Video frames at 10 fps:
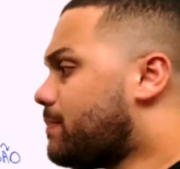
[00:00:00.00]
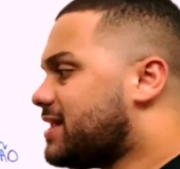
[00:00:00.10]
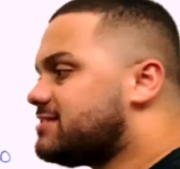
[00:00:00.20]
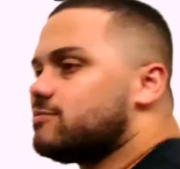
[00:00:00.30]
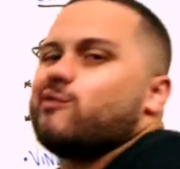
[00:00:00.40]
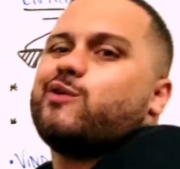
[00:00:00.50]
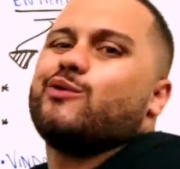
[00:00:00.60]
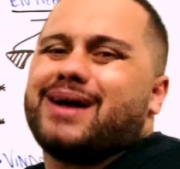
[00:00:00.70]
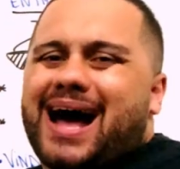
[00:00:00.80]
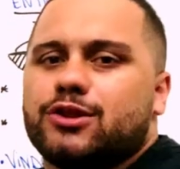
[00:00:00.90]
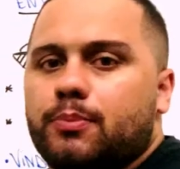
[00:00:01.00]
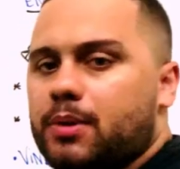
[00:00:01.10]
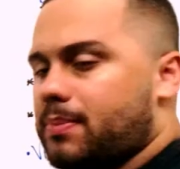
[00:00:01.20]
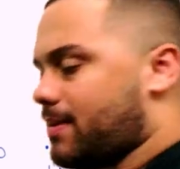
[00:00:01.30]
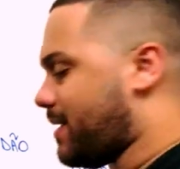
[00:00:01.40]
para desenvolver o gado
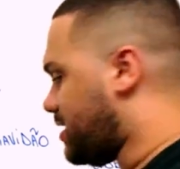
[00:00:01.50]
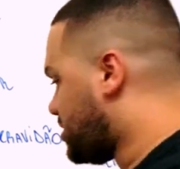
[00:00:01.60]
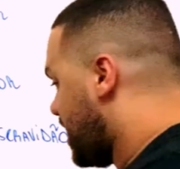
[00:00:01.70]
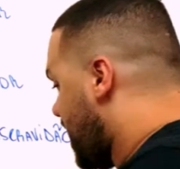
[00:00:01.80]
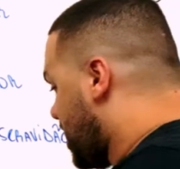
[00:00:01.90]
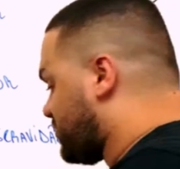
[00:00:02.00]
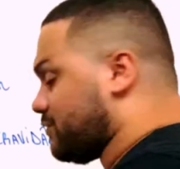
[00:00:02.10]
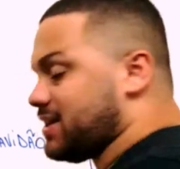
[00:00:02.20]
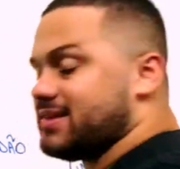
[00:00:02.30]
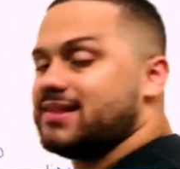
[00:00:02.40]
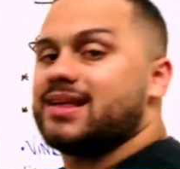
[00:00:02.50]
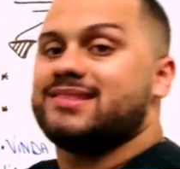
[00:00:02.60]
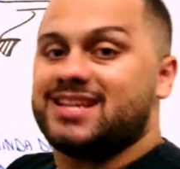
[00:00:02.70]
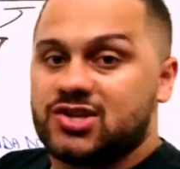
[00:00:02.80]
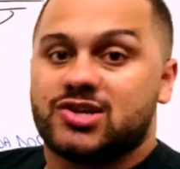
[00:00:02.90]
propriamente. Eles vão trazer
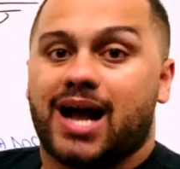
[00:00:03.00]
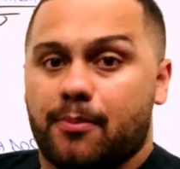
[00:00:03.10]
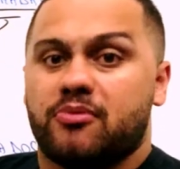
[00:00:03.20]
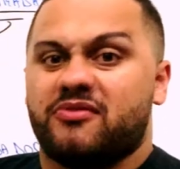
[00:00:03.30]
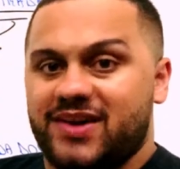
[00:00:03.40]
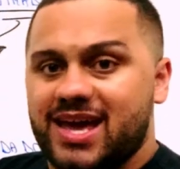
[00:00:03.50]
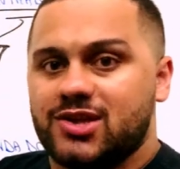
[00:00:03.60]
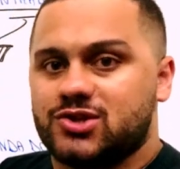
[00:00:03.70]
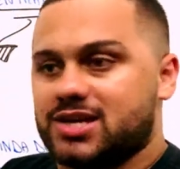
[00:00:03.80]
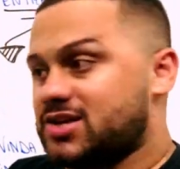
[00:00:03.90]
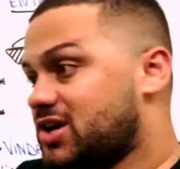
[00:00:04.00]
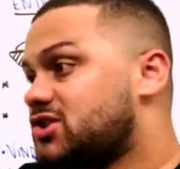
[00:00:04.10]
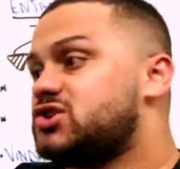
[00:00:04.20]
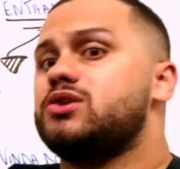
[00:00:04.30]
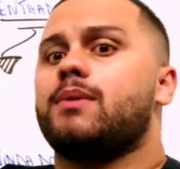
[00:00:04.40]
das ilhas de Cabo Verde, que já
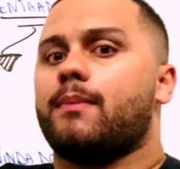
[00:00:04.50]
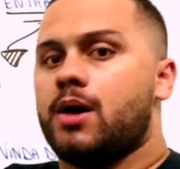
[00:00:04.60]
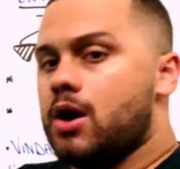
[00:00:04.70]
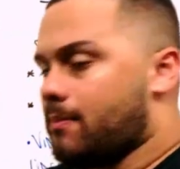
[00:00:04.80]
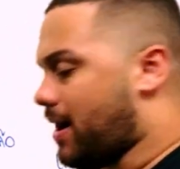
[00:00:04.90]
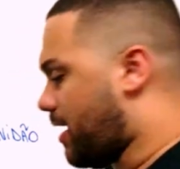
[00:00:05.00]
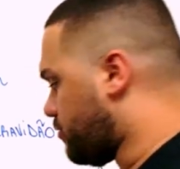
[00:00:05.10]
tinham uma, uma,